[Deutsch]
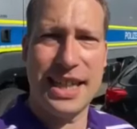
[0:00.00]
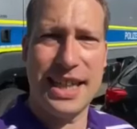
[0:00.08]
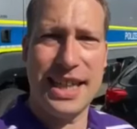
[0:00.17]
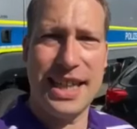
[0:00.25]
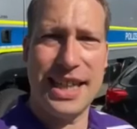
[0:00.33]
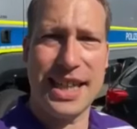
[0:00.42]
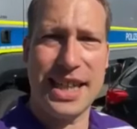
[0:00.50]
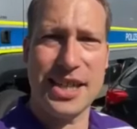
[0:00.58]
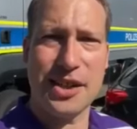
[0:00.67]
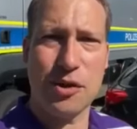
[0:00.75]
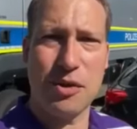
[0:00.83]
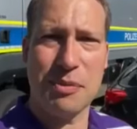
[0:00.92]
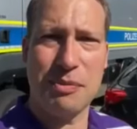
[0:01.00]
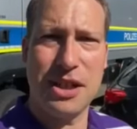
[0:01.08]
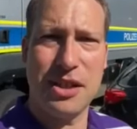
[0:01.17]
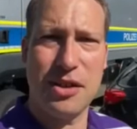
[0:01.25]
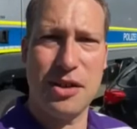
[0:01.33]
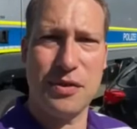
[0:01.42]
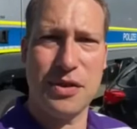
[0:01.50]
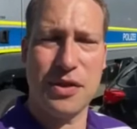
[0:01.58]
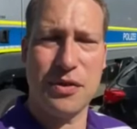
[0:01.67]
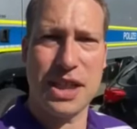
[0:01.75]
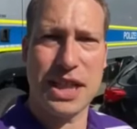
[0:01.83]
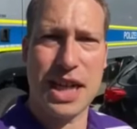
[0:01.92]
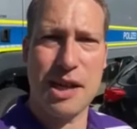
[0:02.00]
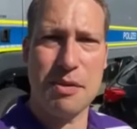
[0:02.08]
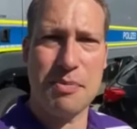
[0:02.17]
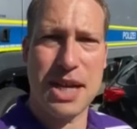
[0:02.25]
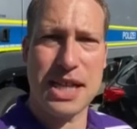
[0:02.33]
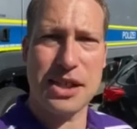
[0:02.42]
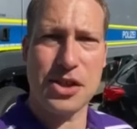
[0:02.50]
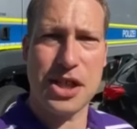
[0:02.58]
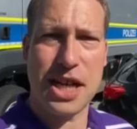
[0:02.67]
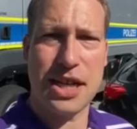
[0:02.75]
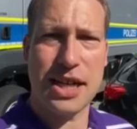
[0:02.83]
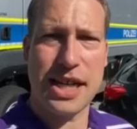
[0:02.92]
ich heiße Robert Mittendorf und vertreibe maßgeschneiderte